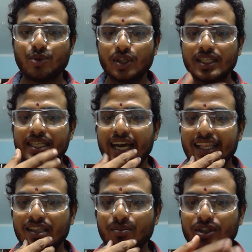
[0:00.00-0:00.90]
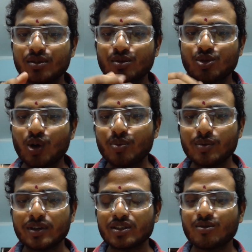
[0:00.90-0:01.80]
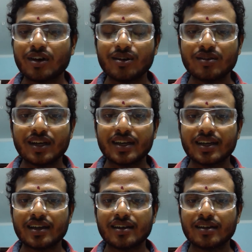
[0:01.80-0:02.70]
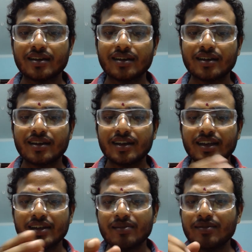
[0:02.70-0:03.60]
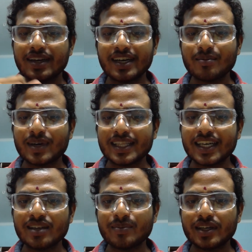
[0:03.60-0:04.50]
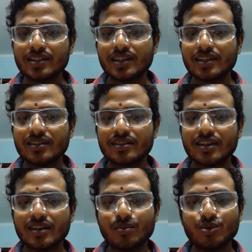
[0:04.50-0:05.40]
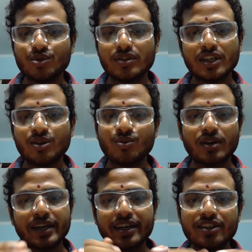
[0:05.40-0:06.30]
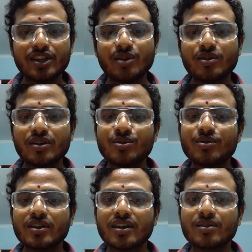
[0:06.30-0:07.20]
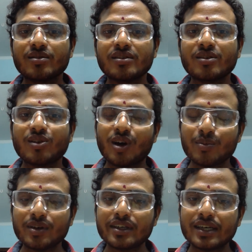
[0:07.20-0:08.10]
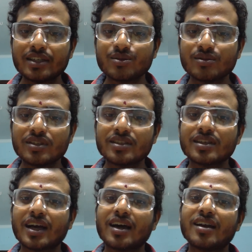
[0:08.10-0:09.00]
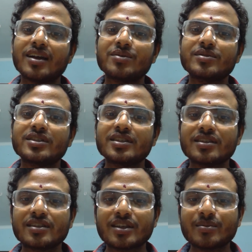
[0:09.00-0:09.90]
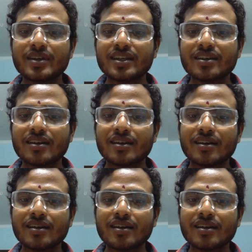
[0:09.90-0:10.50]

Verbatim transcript: ఇప్పుడు ఈ శాంతి మతం టోపీ మతం వాళ్ళు ఉన్నారే వీళ్ళ మతాన్ని పరిశీలిస్తే ముందు నేను ఒక్కడే దేవుడు అనుకున్నాను లోపలికి వెళ్ళి చూస్తే చాలా విచిత్రమైన